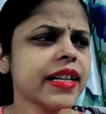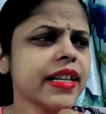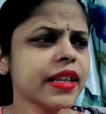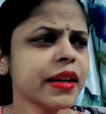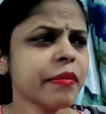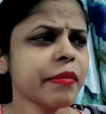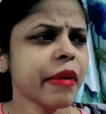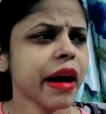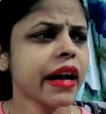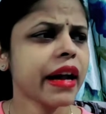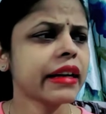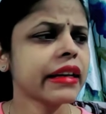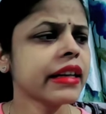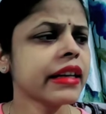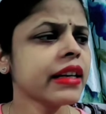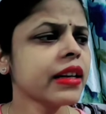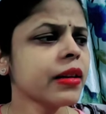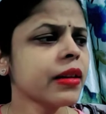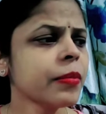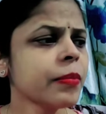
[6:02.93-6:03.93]
गए थे
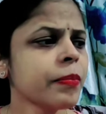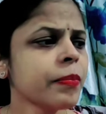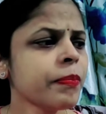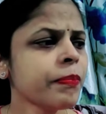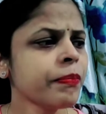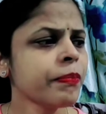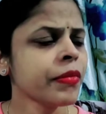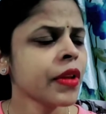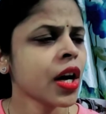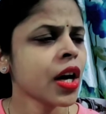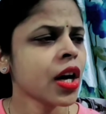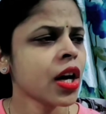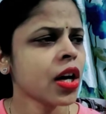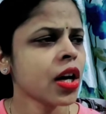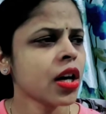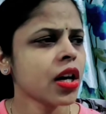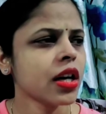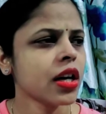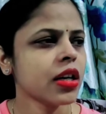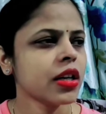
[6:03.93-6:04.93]
मार्केट
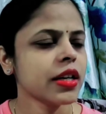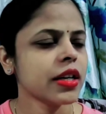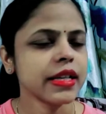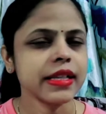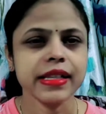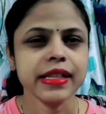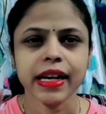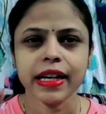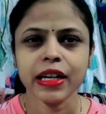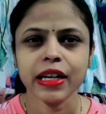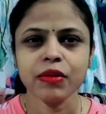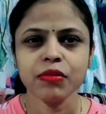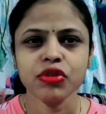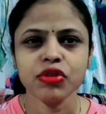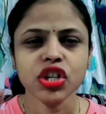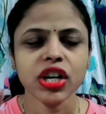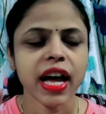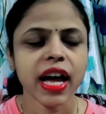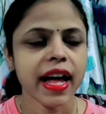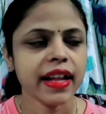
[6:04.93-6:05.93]
एग्जैक्टली
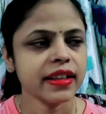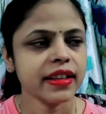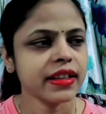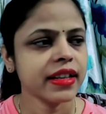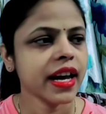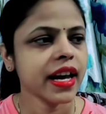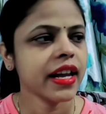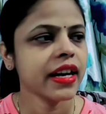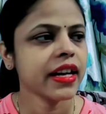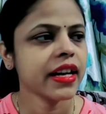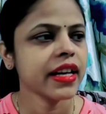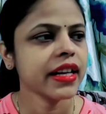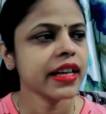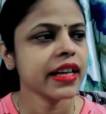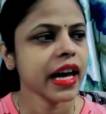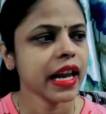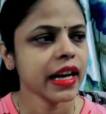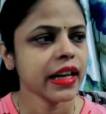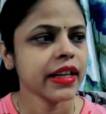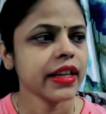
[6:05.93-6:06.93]
मुझे याद नहीं आ रहा है
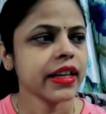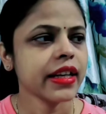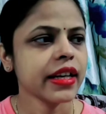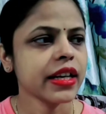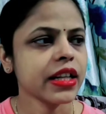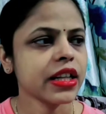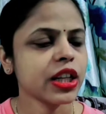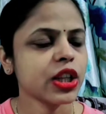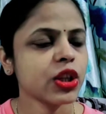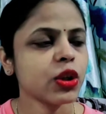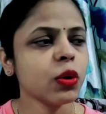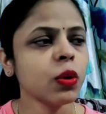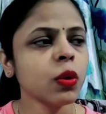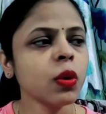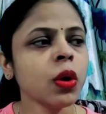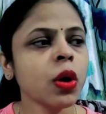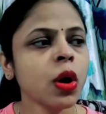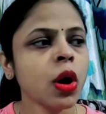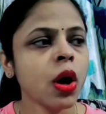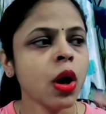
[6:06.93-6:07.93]
क्या लेने गए थे तो
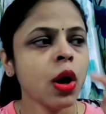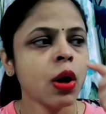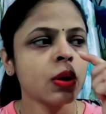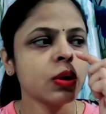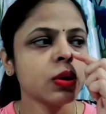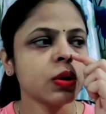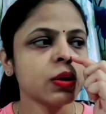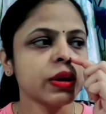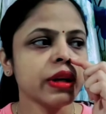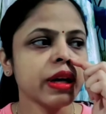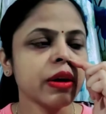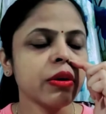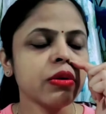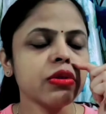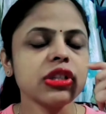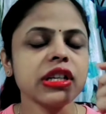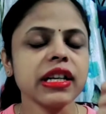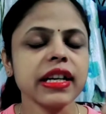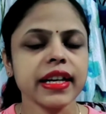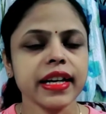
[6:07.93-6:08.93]
तो ये
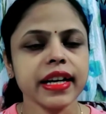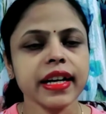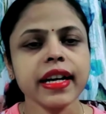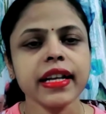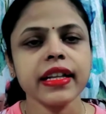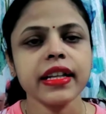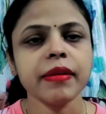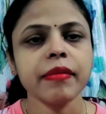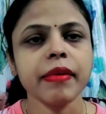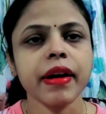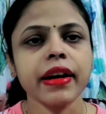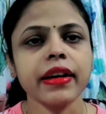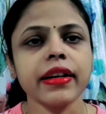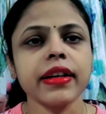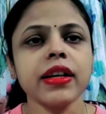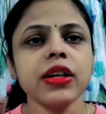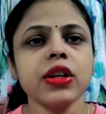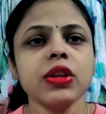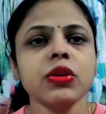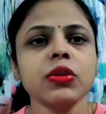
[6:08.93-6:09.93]
कुछ लेने गए थे
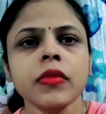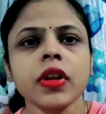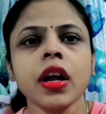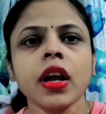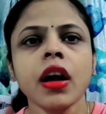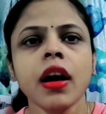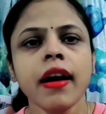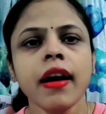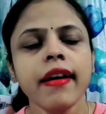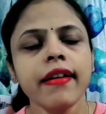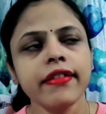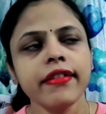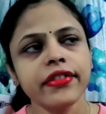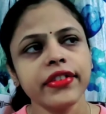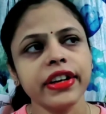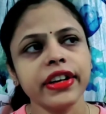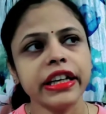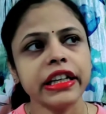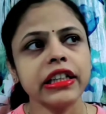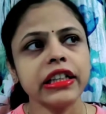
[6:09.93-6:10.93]
मार्केट तो
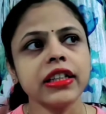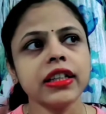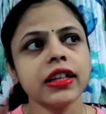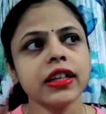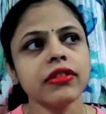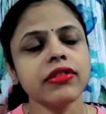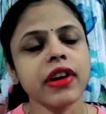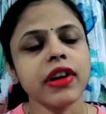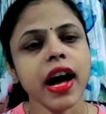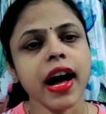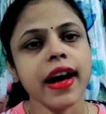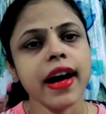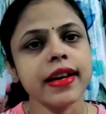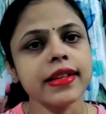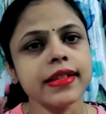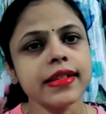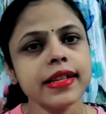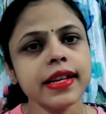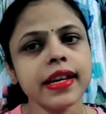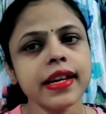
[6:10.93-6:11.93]
फिर
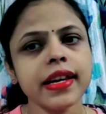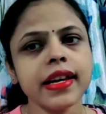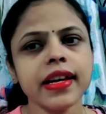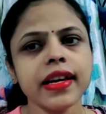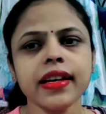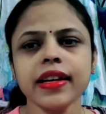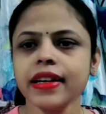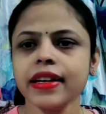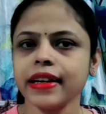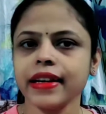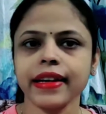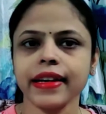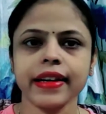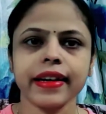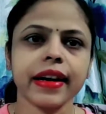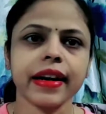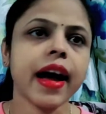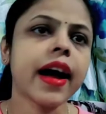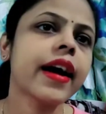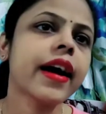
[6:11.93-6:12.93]
वहाँ से एक किट
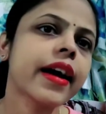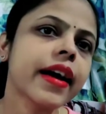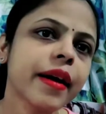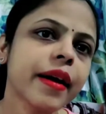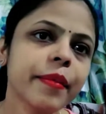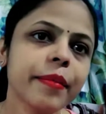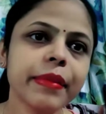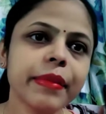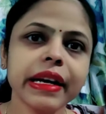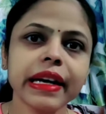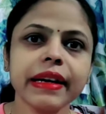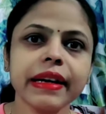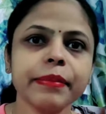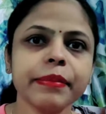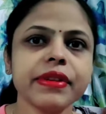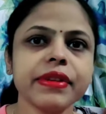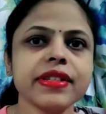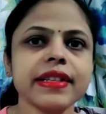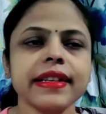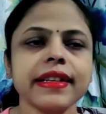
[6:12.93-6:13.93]
लेकर आ गए अब मेरे लिए
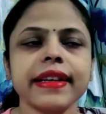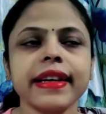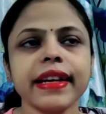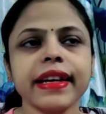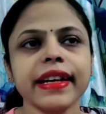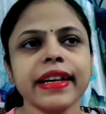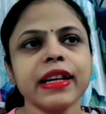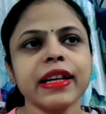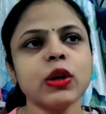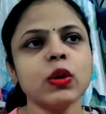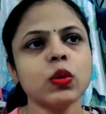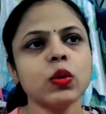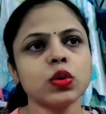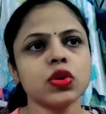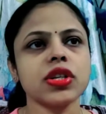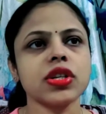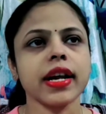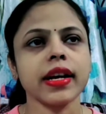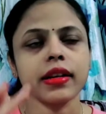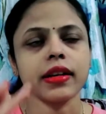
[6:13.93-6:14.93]
पीछे लगे कि लो
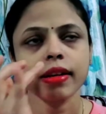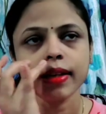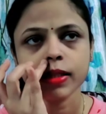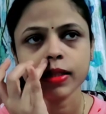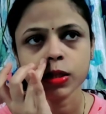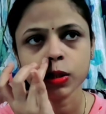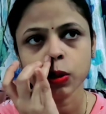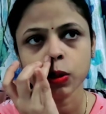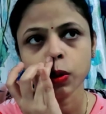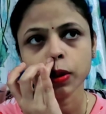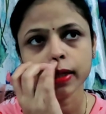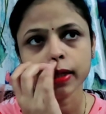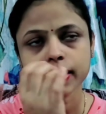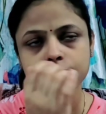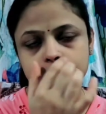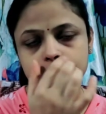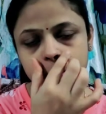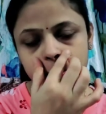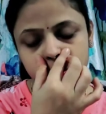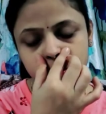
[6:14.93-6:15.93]
चाहे टेस्ट करो
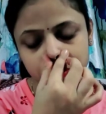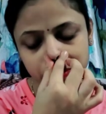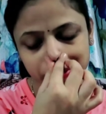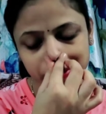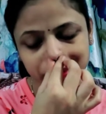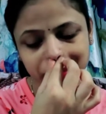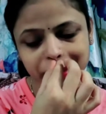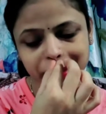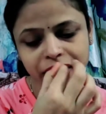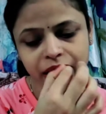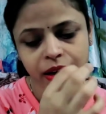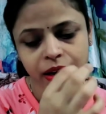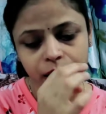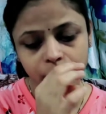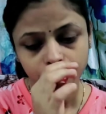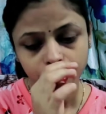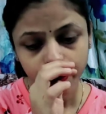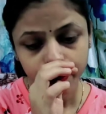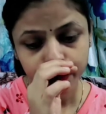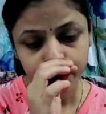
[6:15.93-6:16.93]
टेस्ट
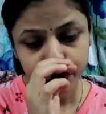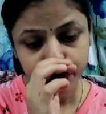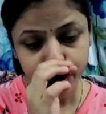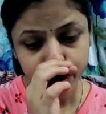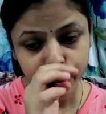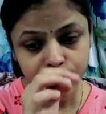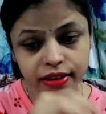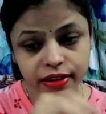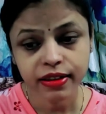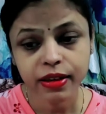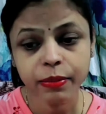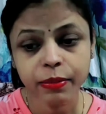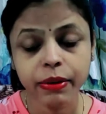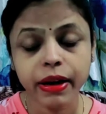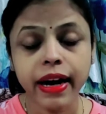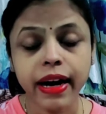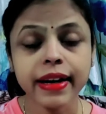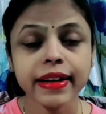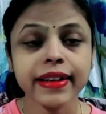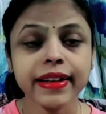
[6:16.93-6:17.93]
करो मुझे अलग
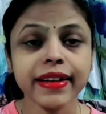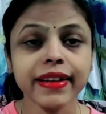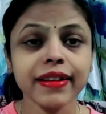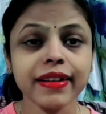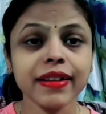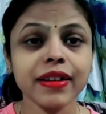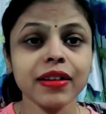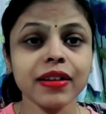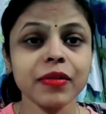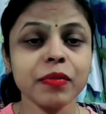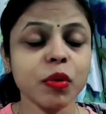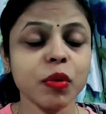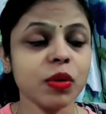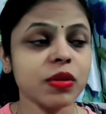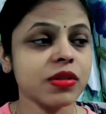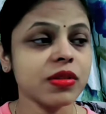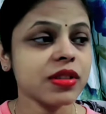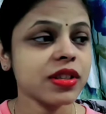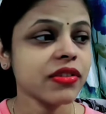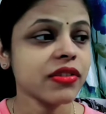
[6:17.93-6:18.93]
घबराहट कि अगर
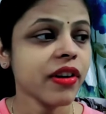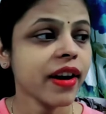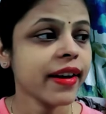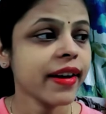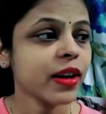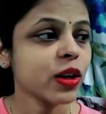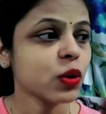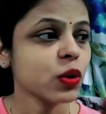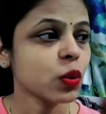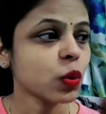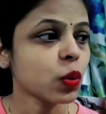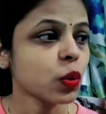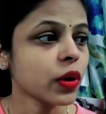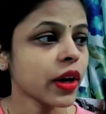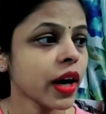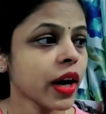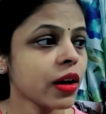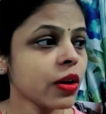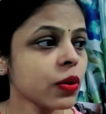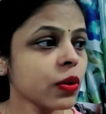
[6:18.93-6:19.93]
पॉजिटिव आ गया तो
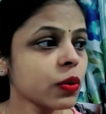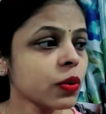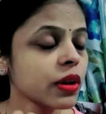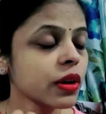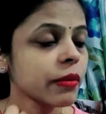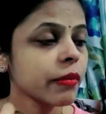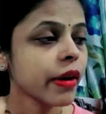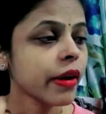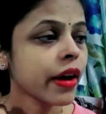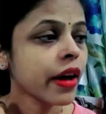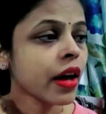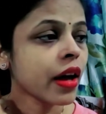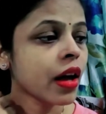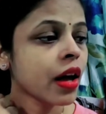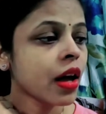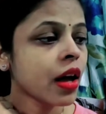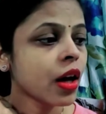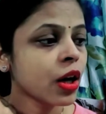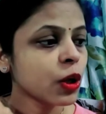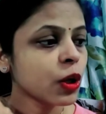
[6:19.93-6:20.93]
क्या करूँगी मैं
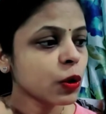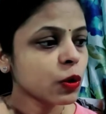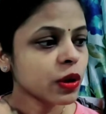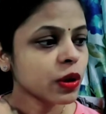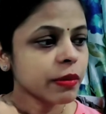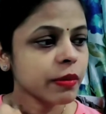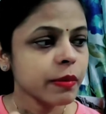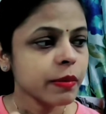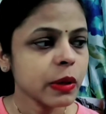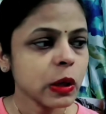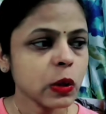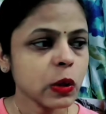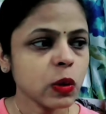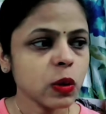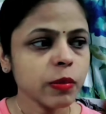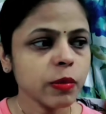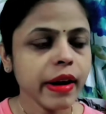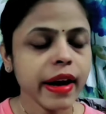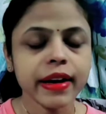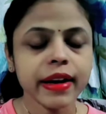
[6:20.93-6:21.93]
क्योंकि मैं
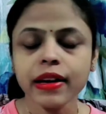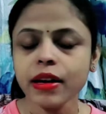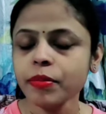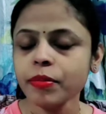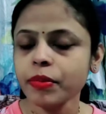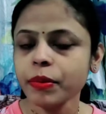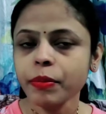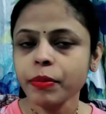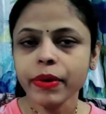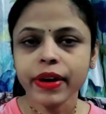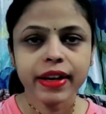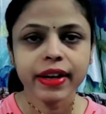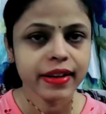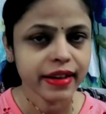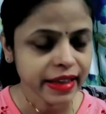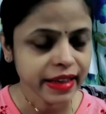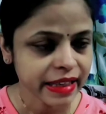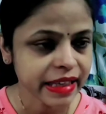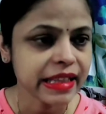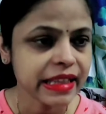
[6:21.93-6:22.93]
बिल्कुल मेंटली प्रिपेयर
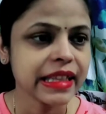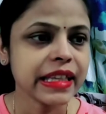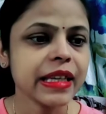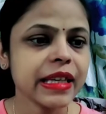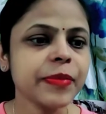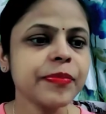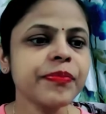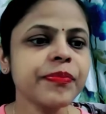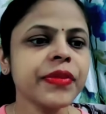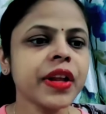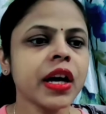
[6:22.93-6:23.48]
नहीं थी